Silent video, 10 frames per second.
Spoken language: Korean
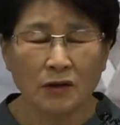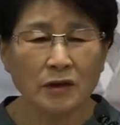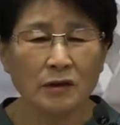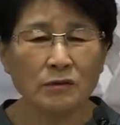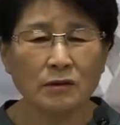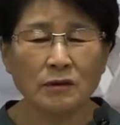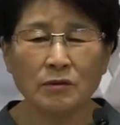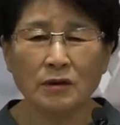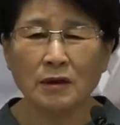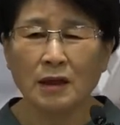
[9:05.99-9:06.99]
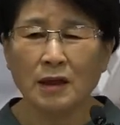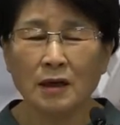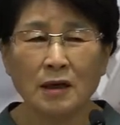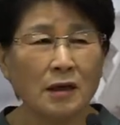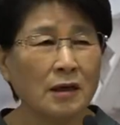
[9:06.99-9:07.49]
결국 그분은
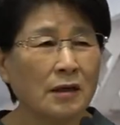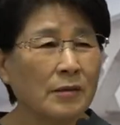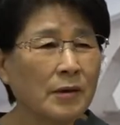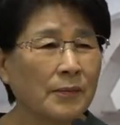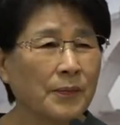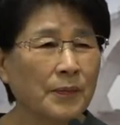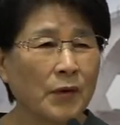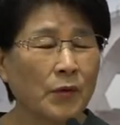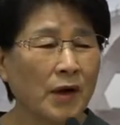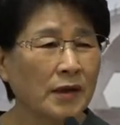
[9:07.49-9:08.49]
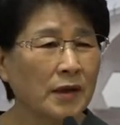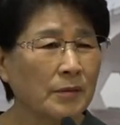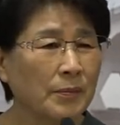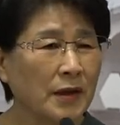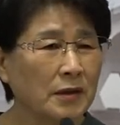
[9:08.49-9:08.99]

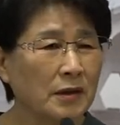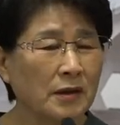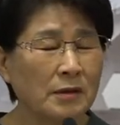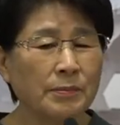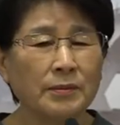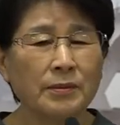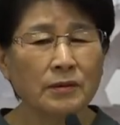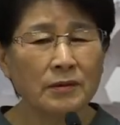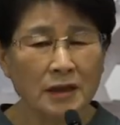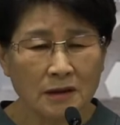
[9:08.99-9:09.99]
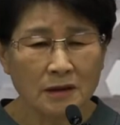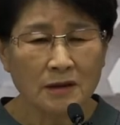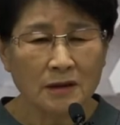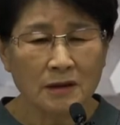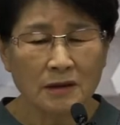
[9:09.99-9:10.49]
왕이 백성을 법으로
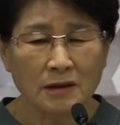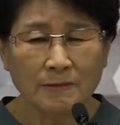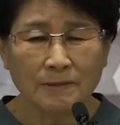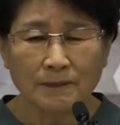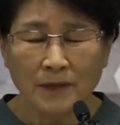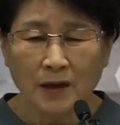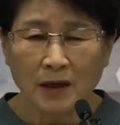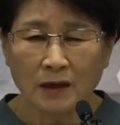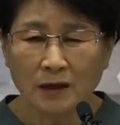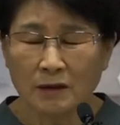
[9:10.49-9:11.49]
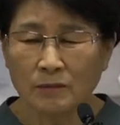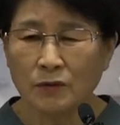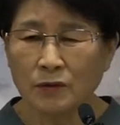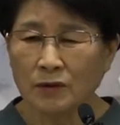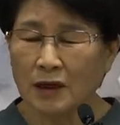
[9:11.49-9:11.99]
다스리듯이 하나님은
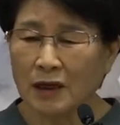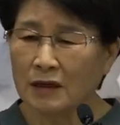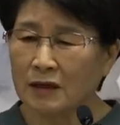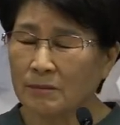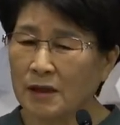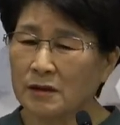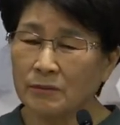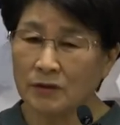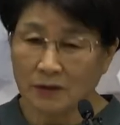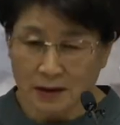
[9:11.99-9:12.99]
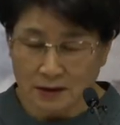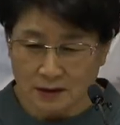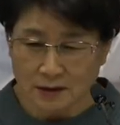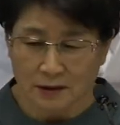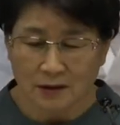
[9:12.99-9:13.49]
우리를 하나님 말씀으로
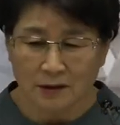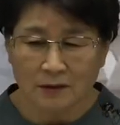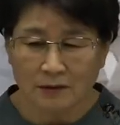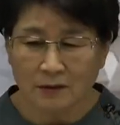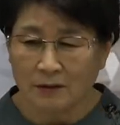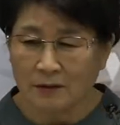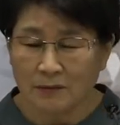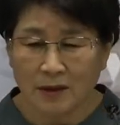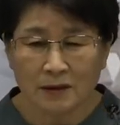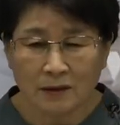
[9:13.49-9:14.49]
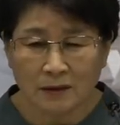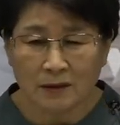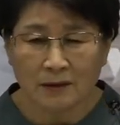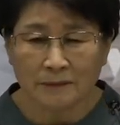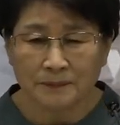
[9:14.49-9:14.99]
다스리시는 것이요. 맞지요?